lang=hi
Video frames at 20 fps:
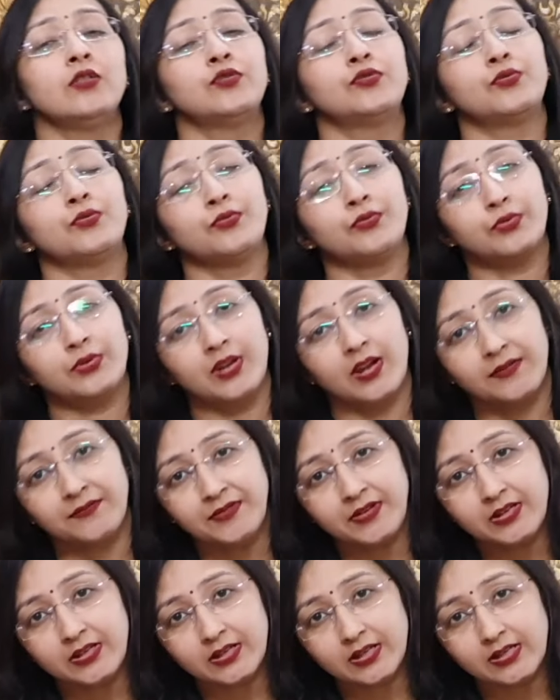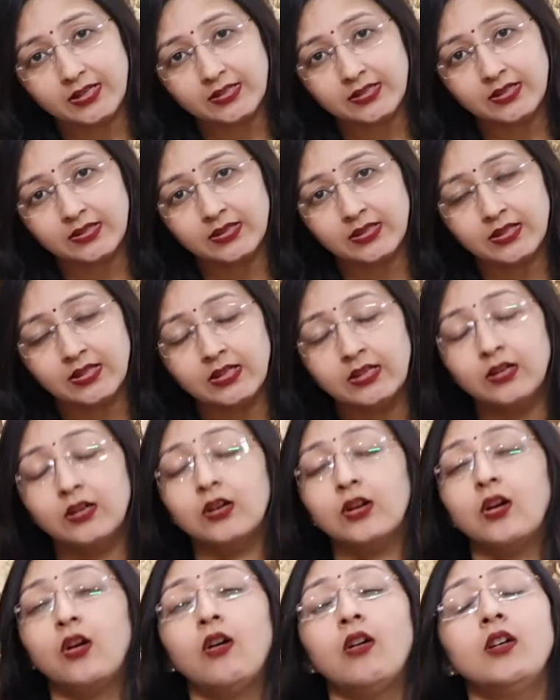सोनोग्राफी कराई जाती है
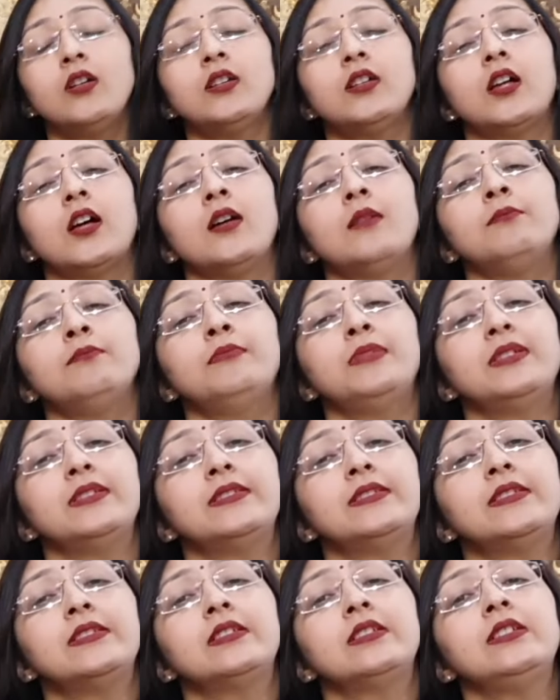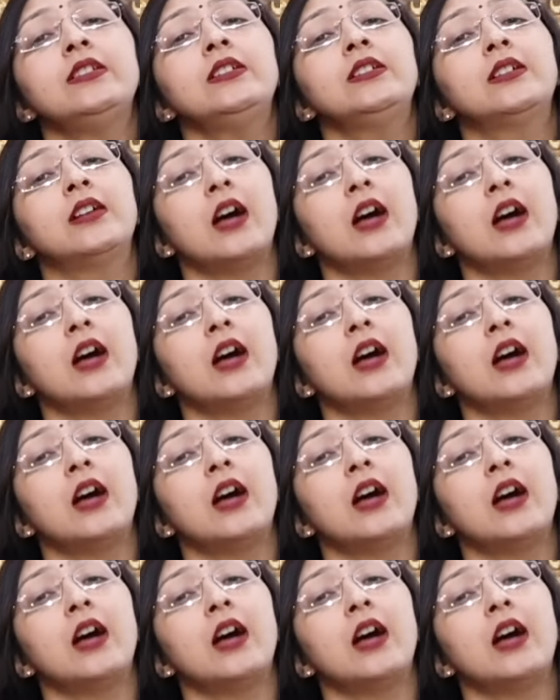और हम बेसिकली